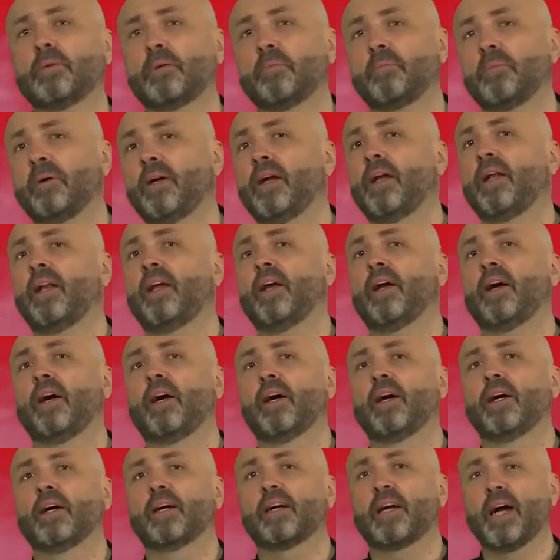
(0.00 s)
мы были,
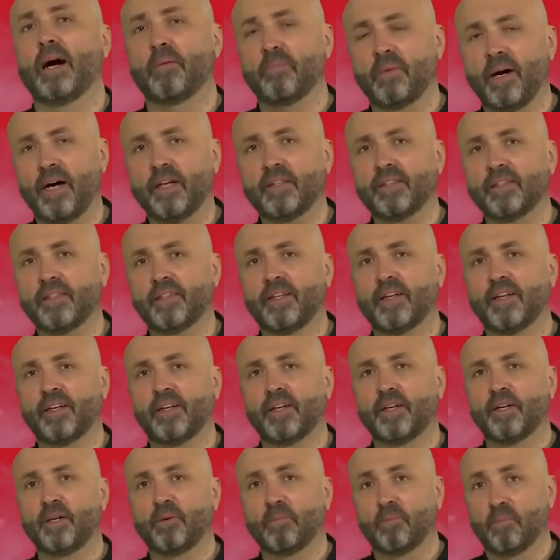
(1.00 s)
команда
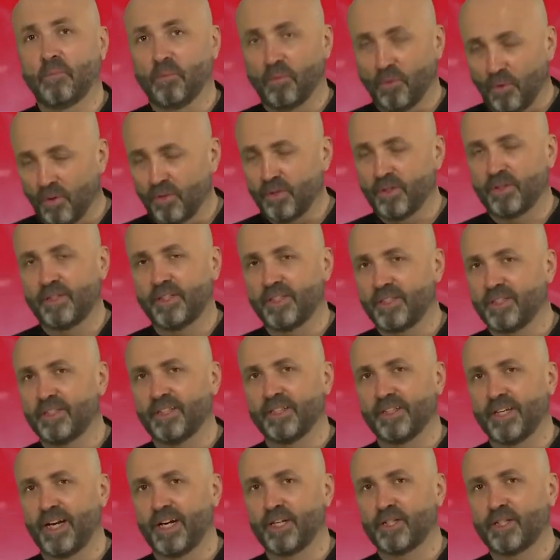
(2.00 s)

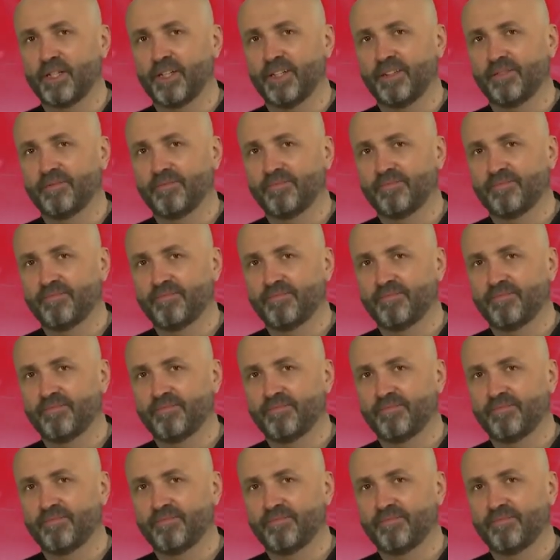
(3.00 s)
молодости нашей.